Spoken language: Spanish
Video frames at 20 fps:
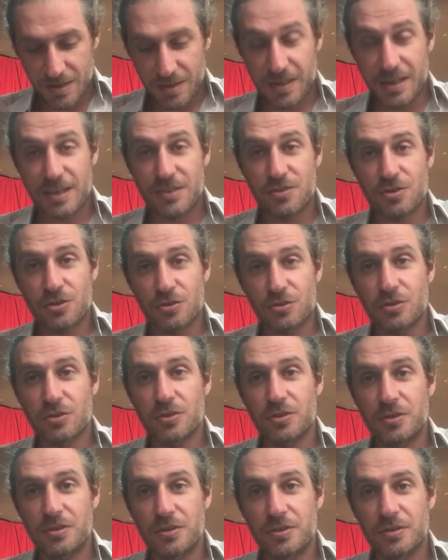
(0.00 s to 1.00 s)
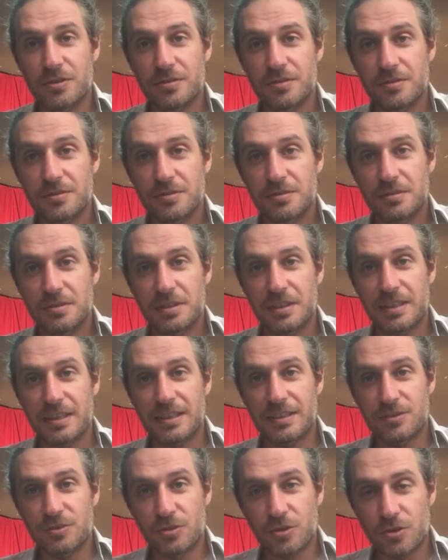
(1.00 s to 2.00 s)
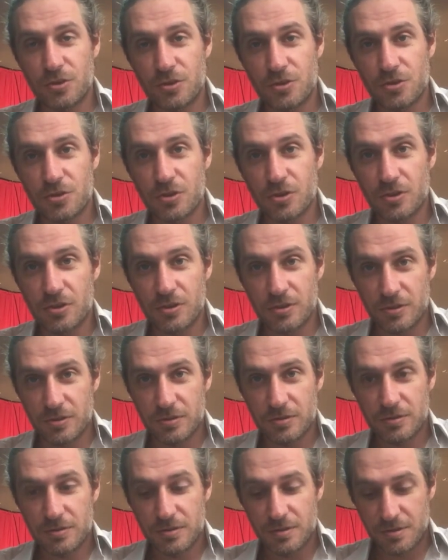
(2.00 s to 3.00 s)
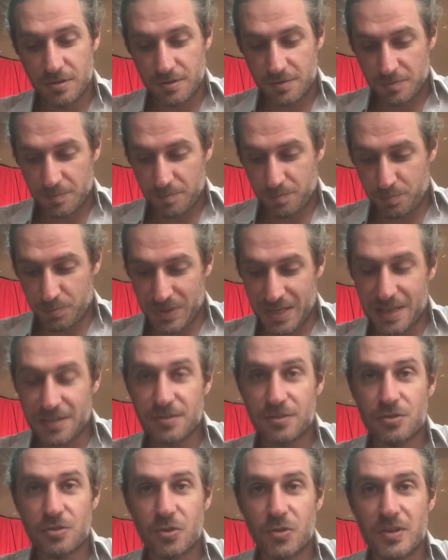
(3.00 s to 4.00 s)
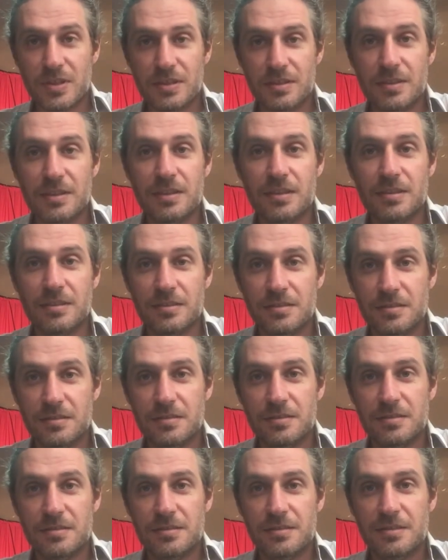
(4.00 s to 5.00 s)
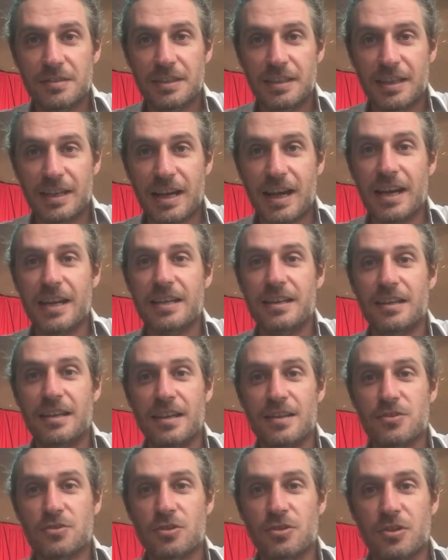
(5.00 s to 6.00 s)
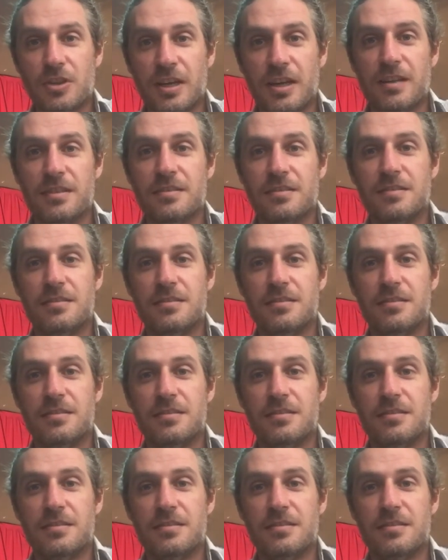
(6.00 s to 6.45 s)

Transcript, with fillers: Es otoño, estoy solo, pienso en ti, caen las hojas.